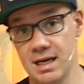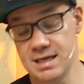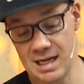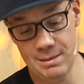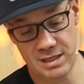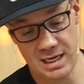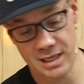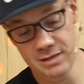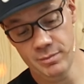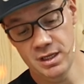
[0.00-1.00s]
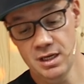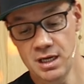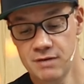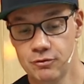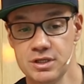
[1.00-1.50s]
eineinhalb Jahren,
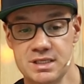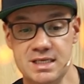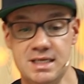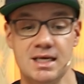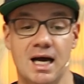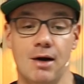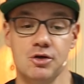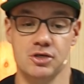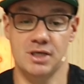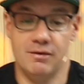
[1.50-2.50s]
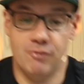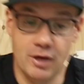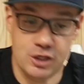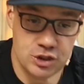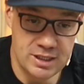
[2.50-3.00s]
wurden die hier auch schon
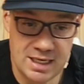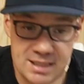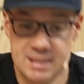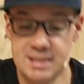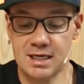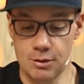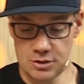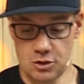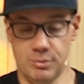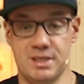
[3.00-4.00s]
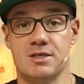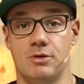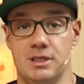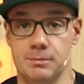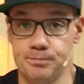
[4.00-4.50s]
vorgestellt, dass dies rauskommen
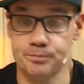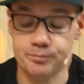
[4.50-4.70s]
sollen.